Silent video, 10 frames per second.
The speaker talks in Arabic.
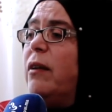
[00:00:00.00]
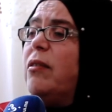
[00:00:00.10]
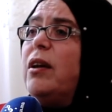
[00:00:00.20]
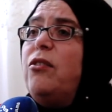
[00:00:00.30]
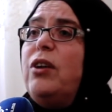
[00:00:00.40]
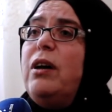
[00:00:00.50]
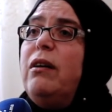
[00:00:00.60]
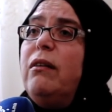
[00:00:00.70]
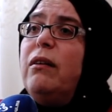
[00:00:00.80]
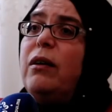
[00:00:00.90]
حتى جا
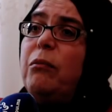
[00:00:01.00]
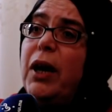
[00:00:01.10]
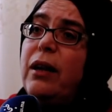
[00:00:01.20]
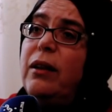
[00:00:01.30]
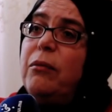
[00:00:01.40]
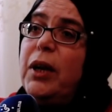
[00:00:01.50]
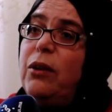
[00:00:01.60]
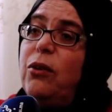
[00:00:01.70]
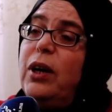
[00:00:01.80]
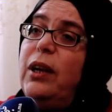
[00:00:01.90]
مقدم
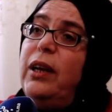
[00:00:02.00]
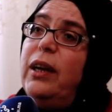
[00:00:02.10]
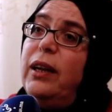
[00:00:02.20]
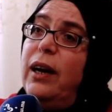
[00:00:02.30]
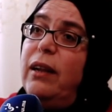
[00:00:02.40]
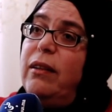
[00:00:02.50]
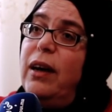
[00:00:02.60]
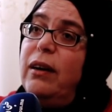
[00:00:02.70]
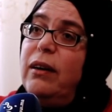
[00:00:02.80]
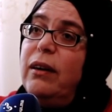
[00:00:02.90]
كيدوق عليا يلا
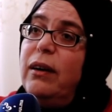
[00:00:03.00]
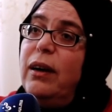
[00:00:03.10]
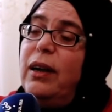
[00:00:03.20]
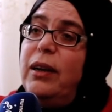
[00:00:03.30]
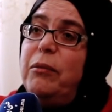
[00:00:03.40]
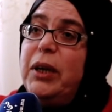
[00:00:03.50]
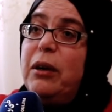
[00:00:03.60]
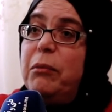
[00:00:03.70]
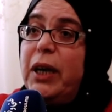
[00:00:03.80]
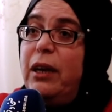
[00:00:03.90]
غدا قال لي
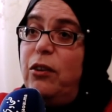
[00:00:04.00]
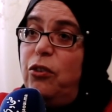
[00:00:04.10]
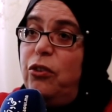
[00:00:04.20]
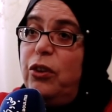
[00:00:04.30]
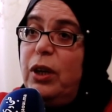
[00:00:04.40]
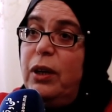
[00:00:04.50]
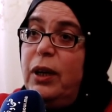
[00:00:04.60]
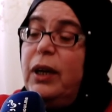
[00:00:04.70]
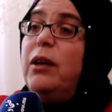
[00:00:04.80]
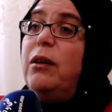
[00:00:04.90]
بنك ما كاينش
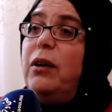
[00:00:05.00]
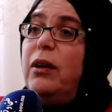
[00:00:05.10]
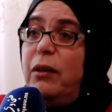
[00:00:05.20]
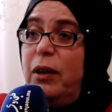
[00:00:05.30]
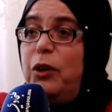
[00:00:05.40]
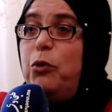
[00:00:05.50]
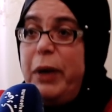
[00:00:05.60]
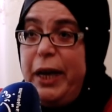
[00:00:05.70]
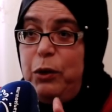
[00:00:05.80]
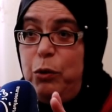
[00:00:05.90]
آه،
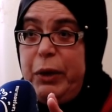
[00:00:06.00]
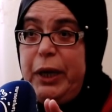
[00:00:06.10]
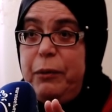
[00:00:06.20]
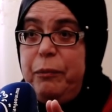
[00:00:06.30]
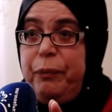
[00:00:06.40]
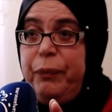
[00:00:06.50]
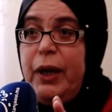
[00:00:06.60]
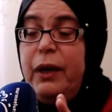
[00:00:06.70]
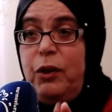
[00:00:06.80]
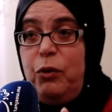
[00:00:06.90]
يومين يومين
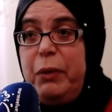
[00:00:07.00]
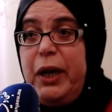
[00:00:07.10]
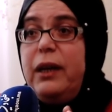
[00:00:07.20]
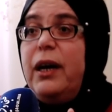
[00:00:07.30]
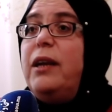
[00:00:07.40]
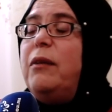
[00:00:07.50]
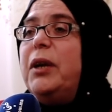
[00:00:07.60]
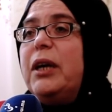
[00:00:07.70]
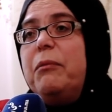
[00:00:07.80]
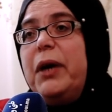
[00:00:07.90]
يومين قال لي
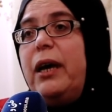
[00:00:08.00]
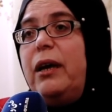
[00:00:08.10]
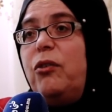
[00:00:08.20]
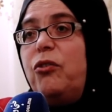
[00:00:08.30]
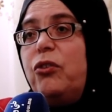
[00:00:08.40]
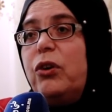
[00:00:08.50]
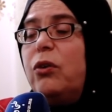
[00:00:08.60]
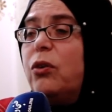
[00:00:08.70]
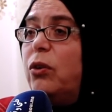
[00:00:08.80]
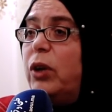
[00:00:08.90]
بنك ما كاينش
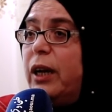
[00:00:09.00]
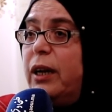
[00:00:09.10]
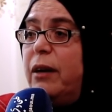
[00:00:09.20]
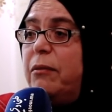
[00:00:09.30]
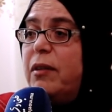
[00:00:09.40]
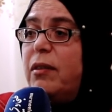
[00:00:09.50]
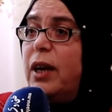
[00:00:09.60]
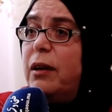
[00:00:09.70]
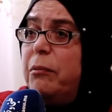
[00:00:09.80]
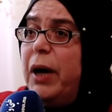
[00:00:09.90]
قلت له ياك لاباس
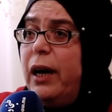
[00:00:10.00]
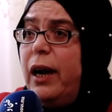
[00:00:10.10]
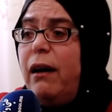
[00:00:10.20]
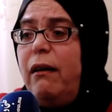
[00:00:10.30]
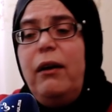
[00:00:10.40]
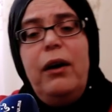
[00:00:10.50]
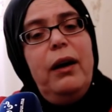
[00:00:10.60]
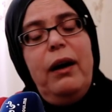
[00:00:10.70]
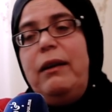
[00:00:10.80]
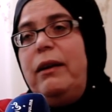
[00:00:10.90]
كي غرق
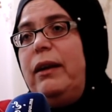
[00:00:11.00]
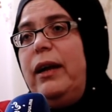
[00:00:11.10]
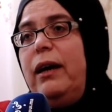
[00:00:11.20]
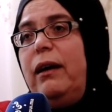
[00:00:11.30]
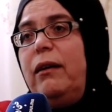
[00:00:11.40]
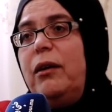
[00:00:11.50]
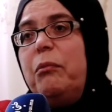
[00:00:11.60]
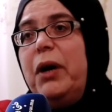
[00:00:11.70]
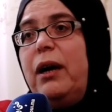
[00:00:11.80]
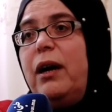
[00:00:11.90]
قال لي لا
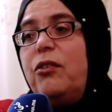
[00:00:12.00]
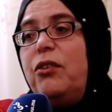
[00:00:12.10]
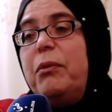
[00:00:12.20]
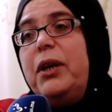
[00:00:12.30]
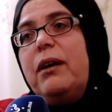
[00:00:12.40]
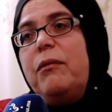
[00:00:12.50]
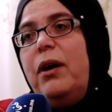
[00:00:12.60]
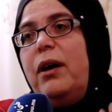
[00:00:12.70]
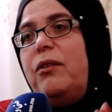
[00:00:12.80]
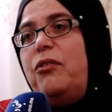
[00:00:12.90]
ما غرقش ابنك
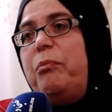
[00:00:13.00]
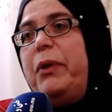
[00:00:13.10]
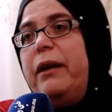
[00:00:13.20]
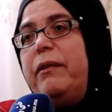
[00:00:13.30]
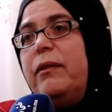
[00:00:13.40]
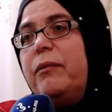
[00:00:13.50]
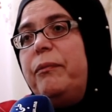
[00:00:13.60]
خرج البلاد